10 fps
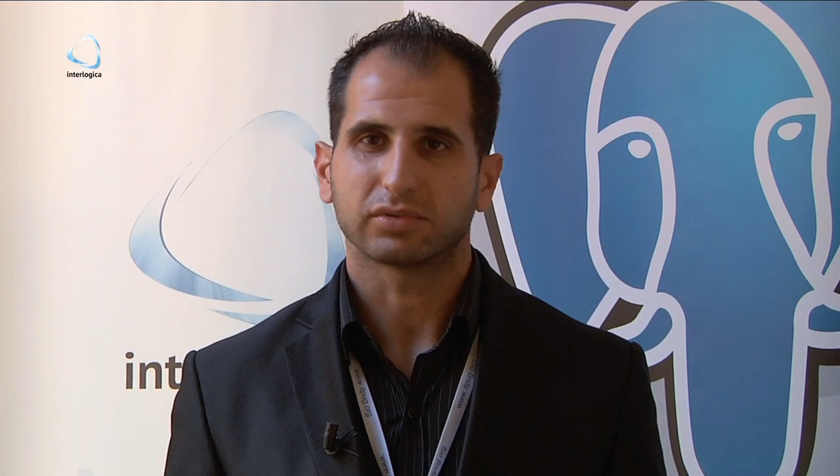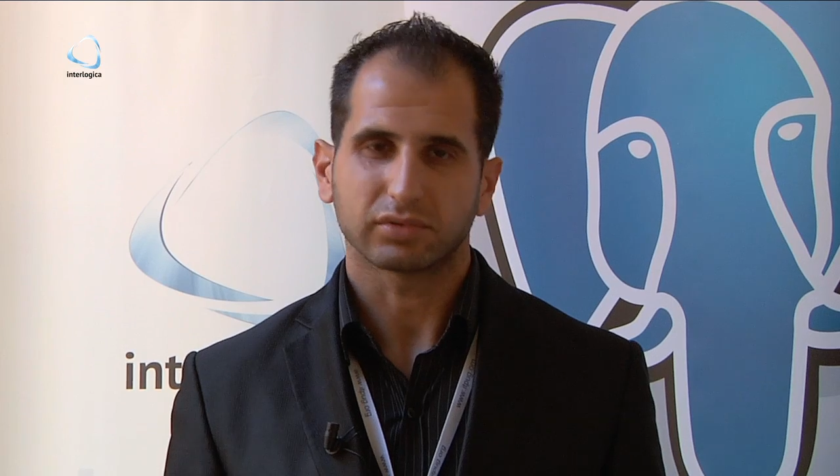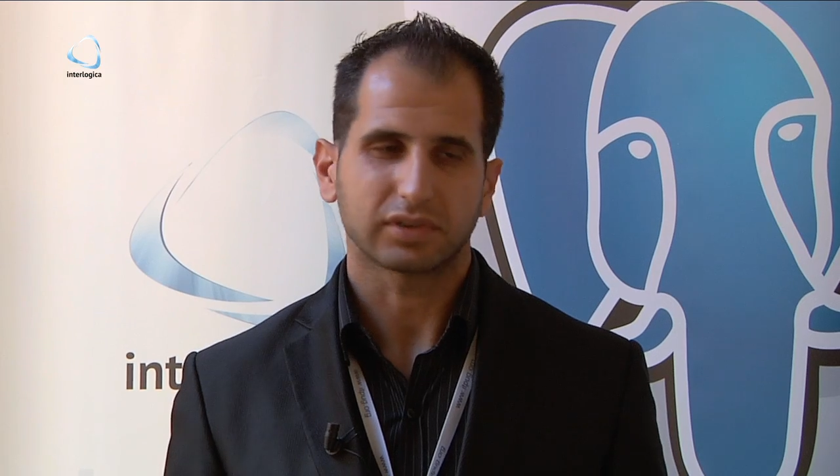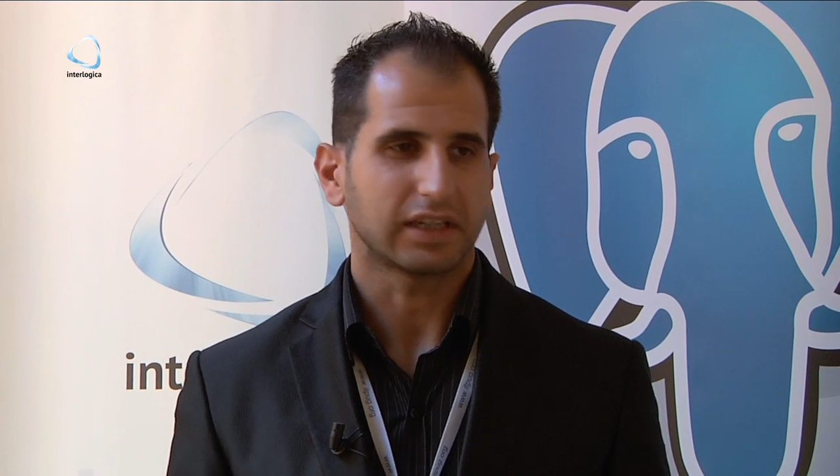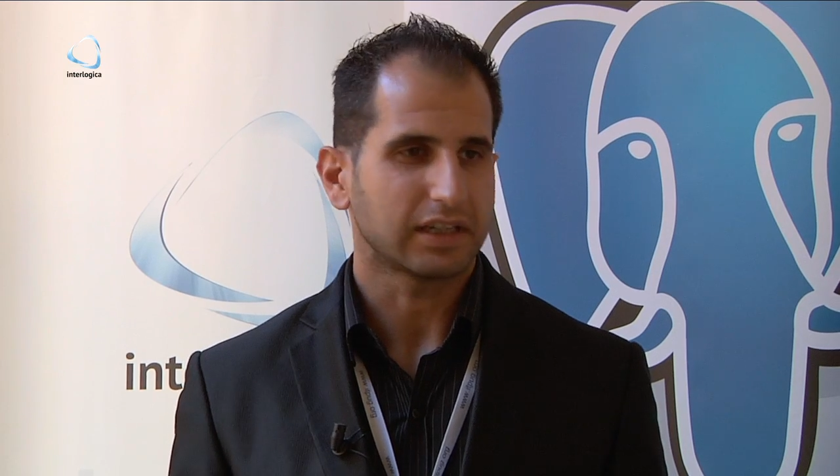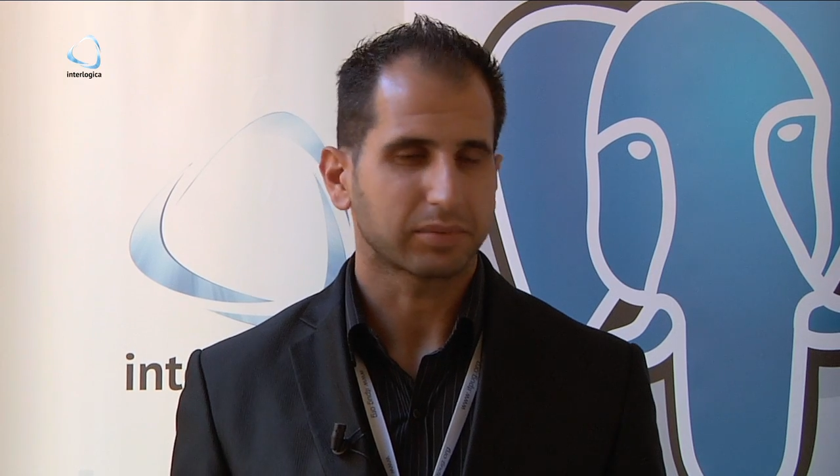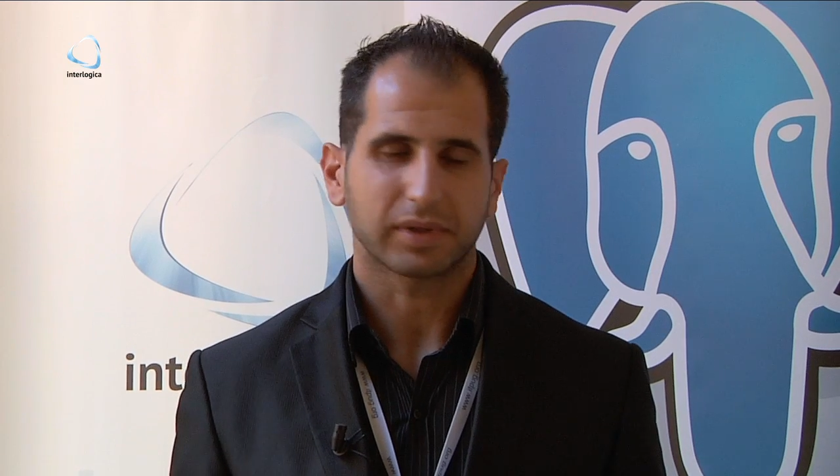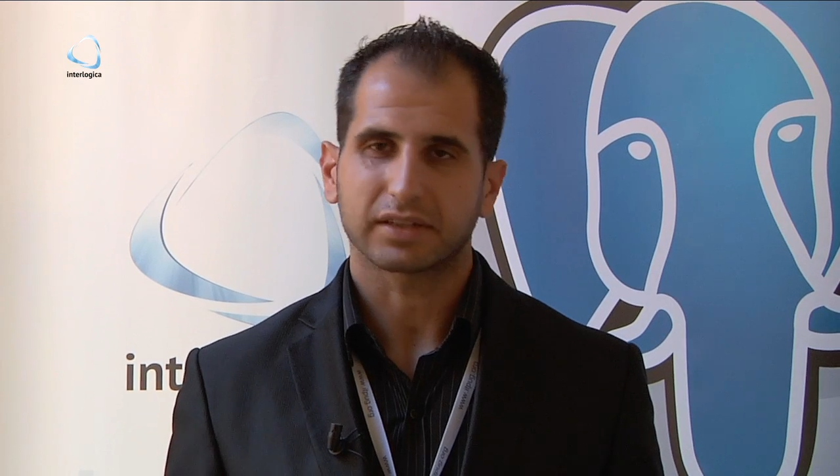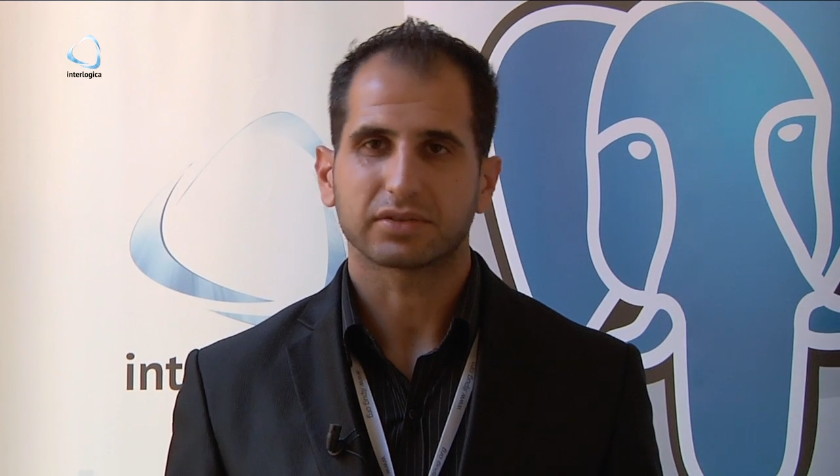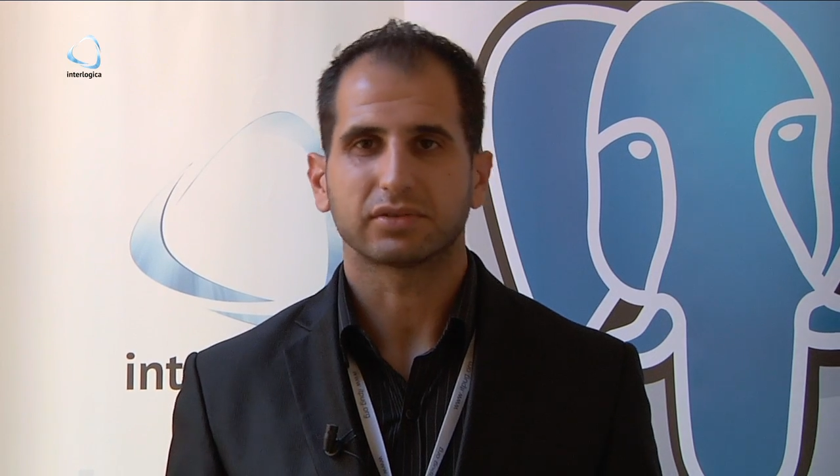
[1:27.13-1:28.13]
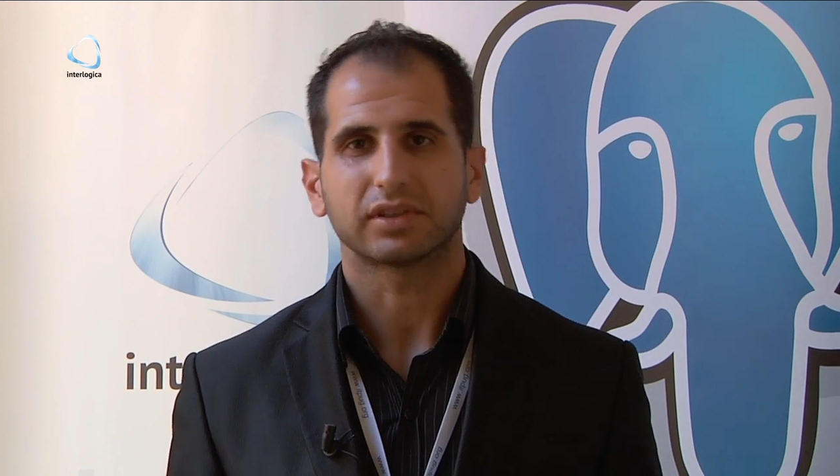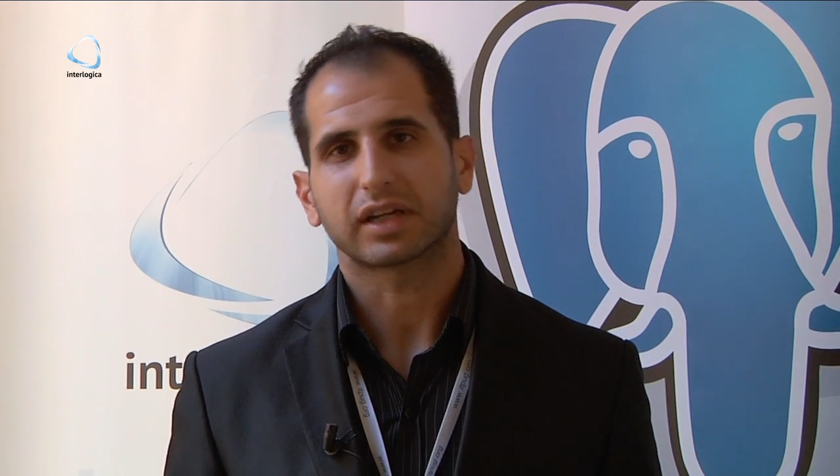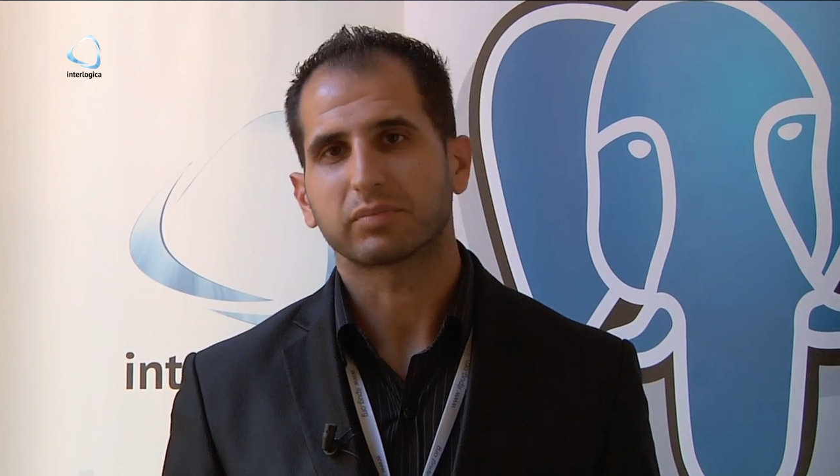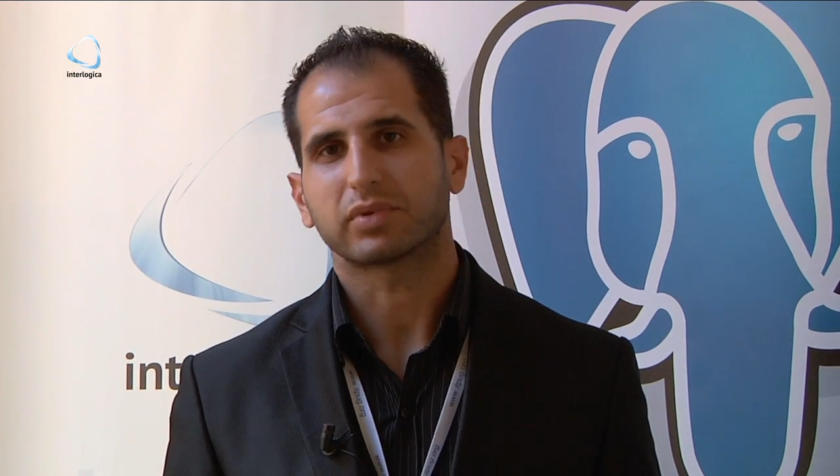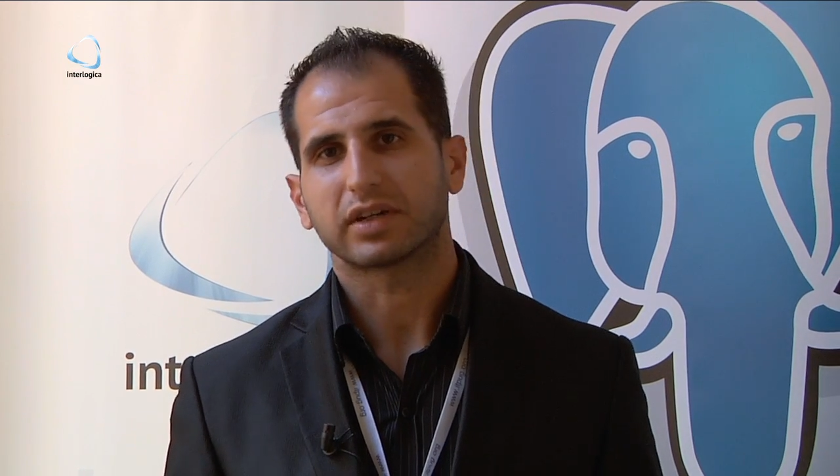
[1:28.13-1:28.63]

tutte le operazioni che,